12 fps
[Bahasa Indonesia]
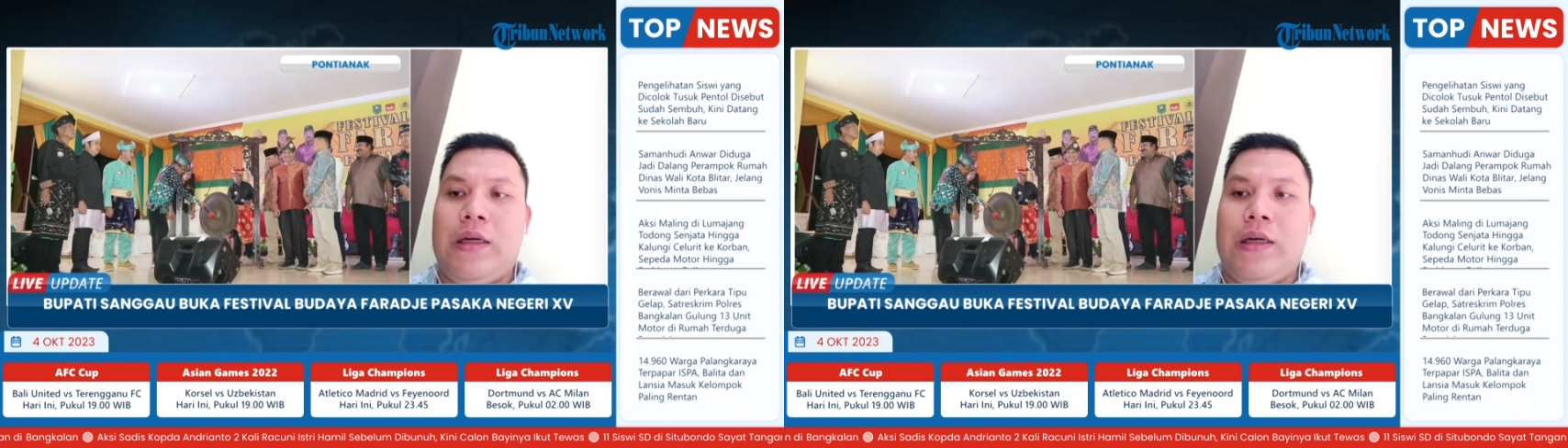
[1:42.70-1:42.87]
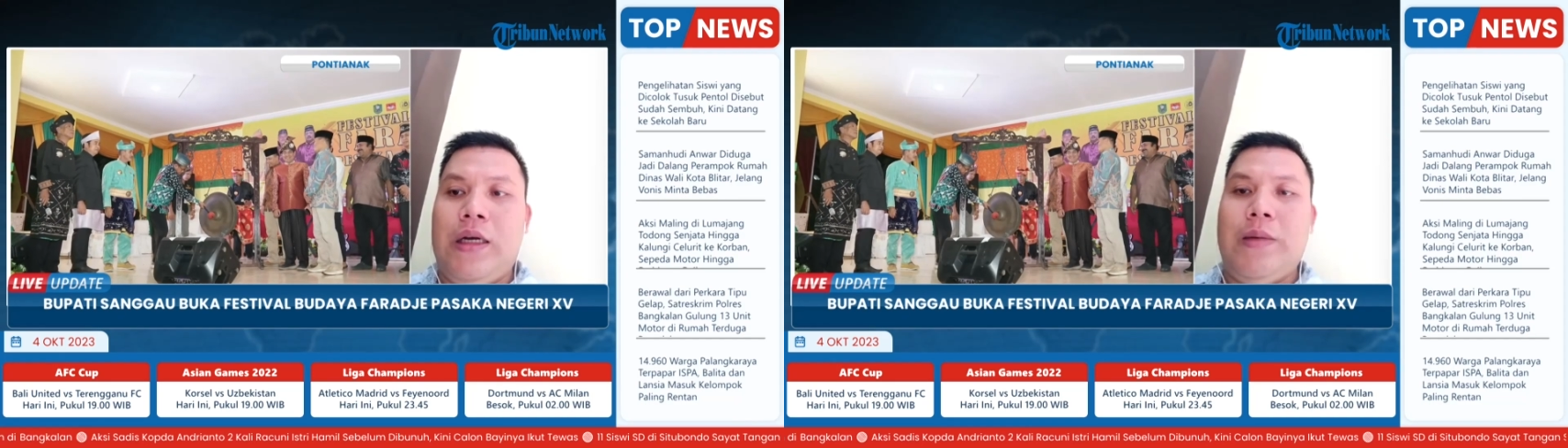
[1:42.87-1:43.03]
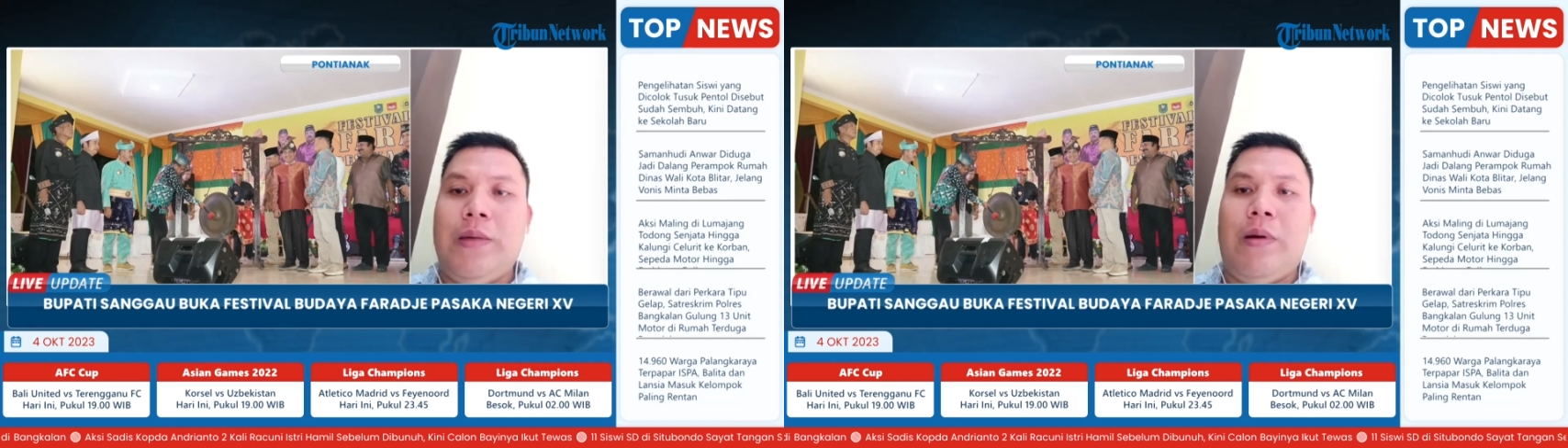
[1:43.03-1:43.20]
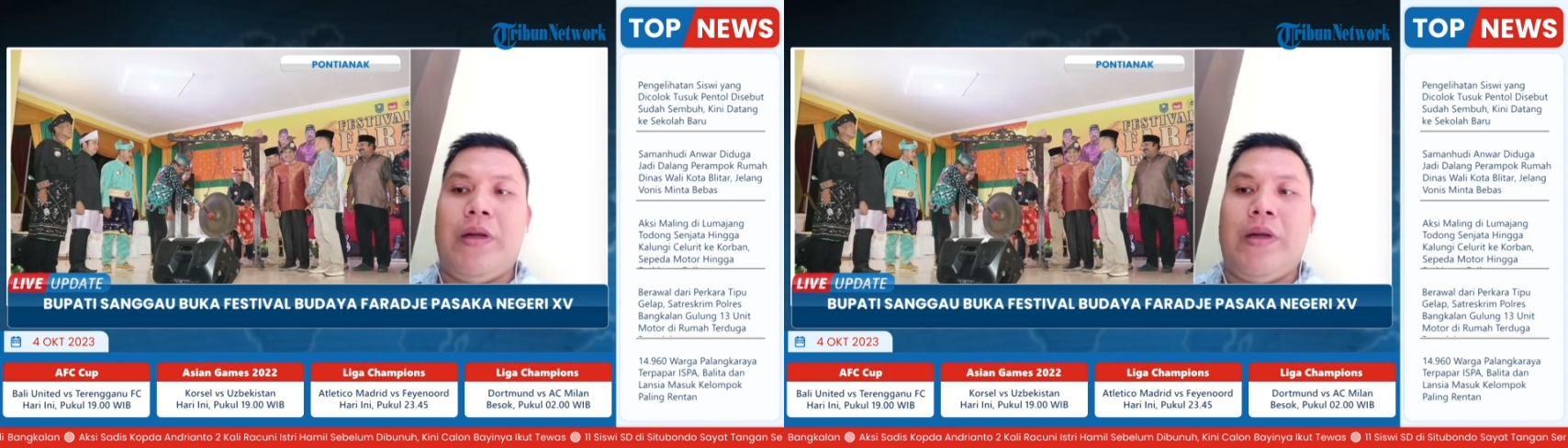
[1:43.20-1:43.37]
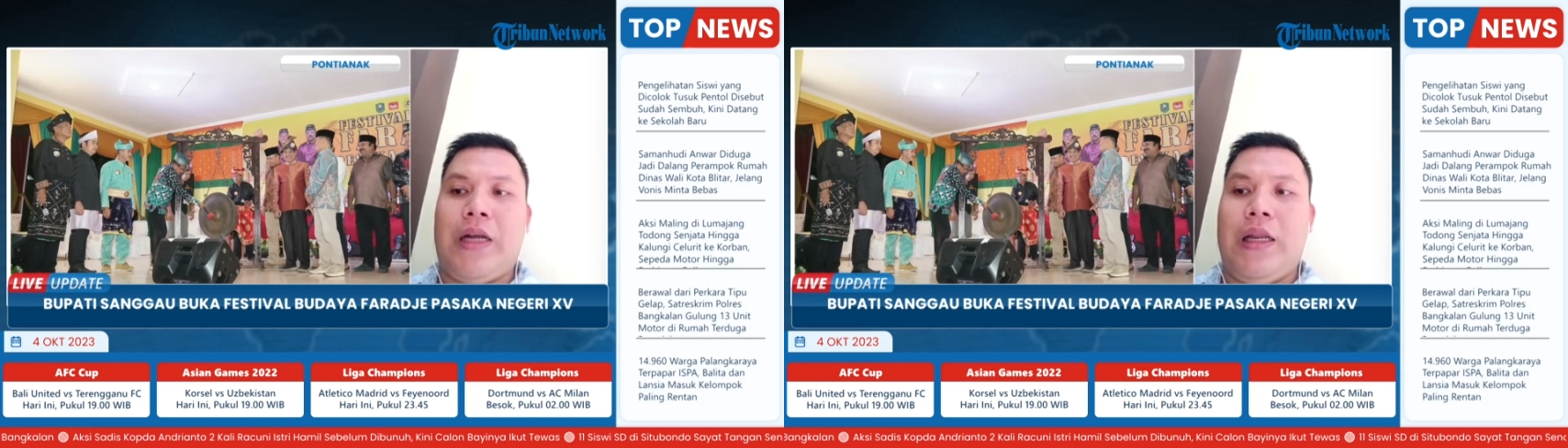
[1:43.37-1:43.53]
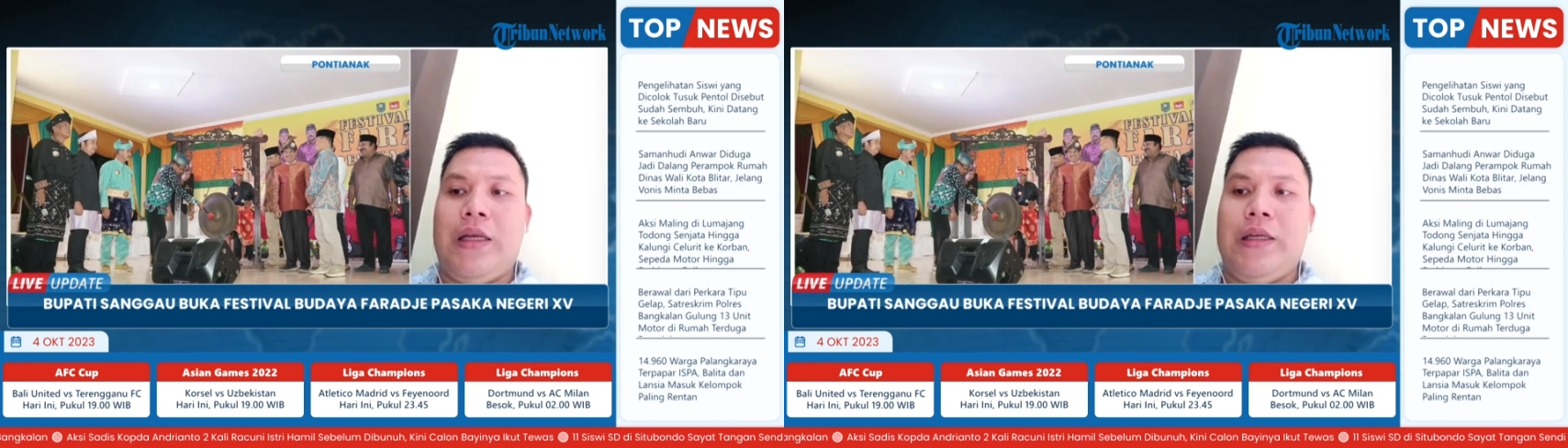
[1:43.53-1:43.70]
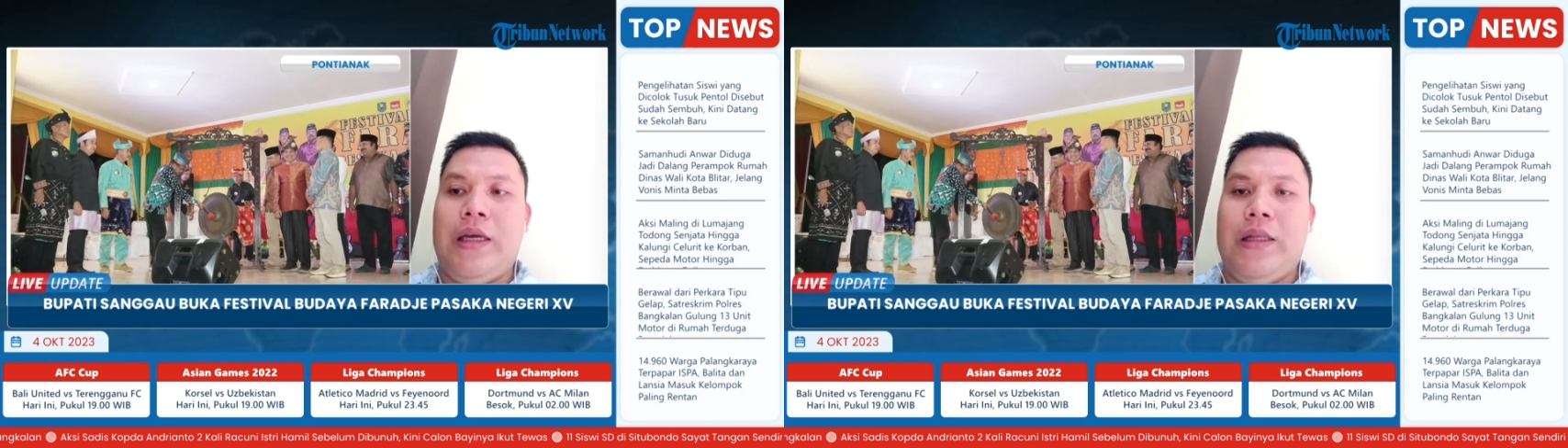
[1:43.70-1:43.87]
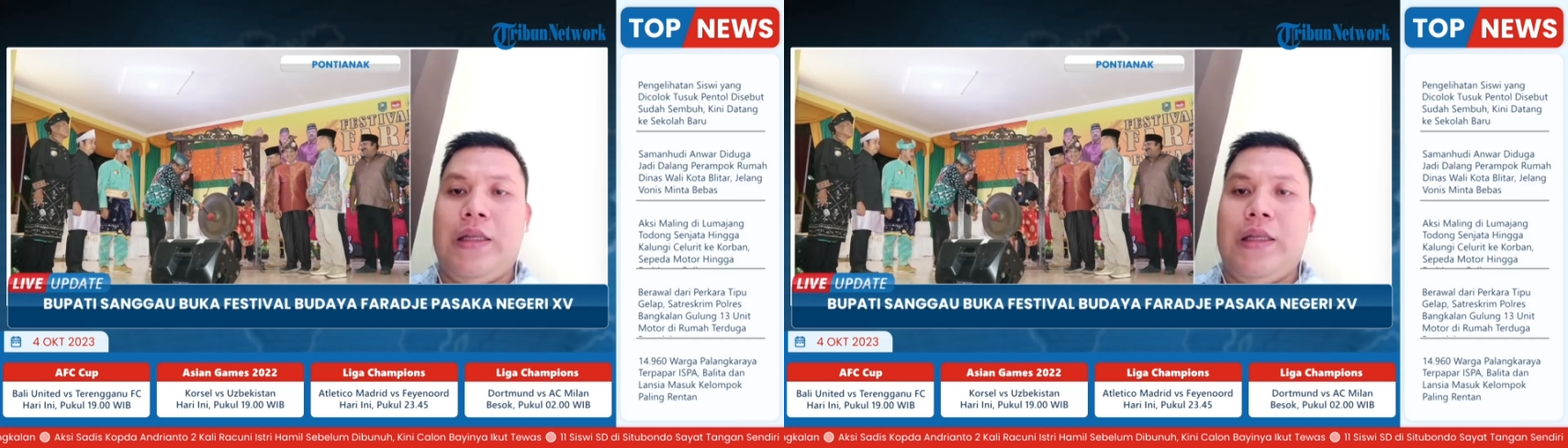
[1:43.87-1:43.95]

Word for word: ke-15 kalinya